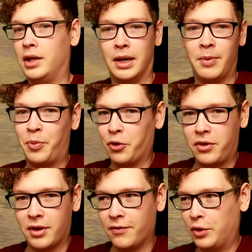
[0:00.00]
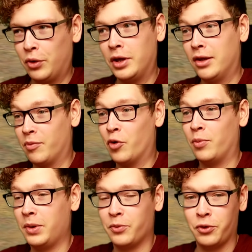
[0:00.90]
я бы просто в итоге не смог
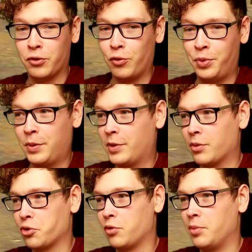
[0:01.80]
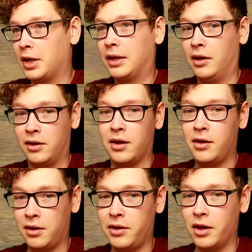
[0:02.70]
бы ему ее купить, потому что у меня таких
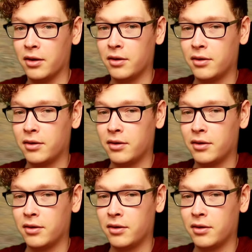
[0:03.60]
денег нет.